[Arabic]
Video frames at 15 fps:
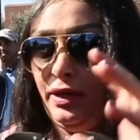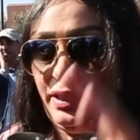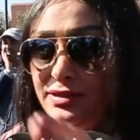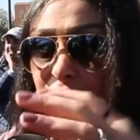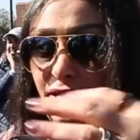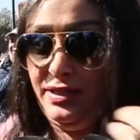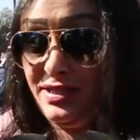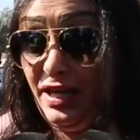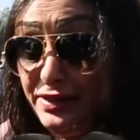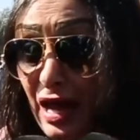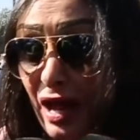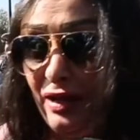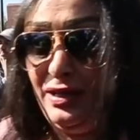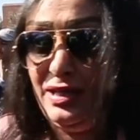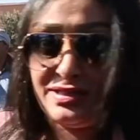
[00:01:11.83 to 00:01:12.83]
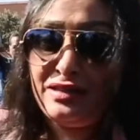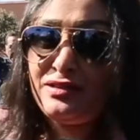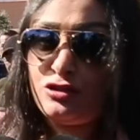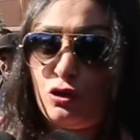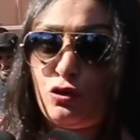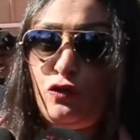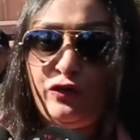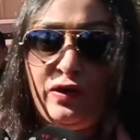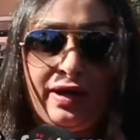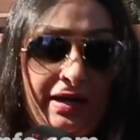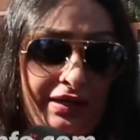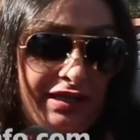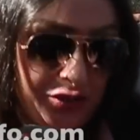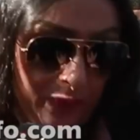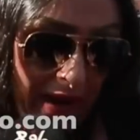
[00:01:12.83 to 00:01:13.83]
حيت حيت حنا اللي تنضروا في
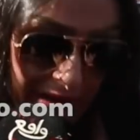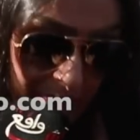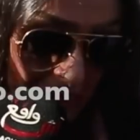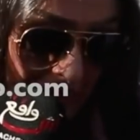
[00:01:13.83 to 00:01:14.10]
الاخر حيت بحال